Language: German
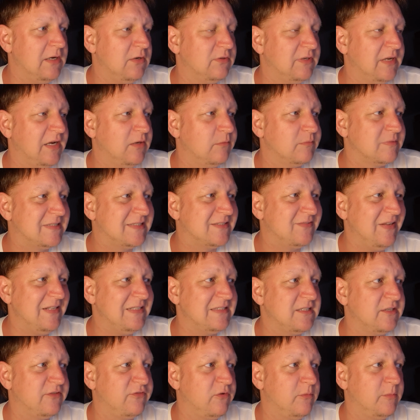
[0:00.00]
Und dann um
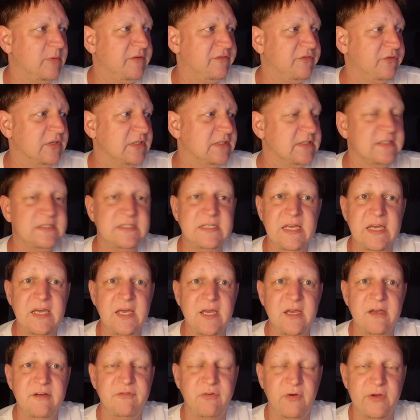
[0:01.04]
20.45 Uhr
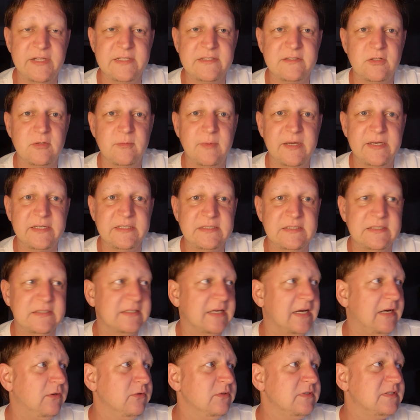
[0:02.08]
feuern sie nochmal richtig
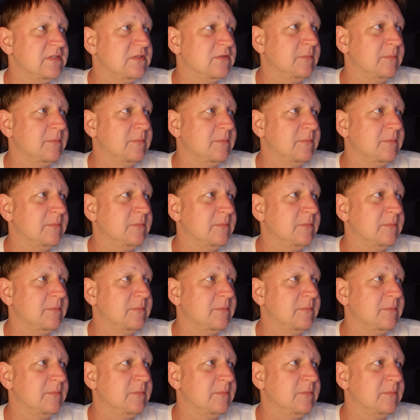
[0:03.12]
raus.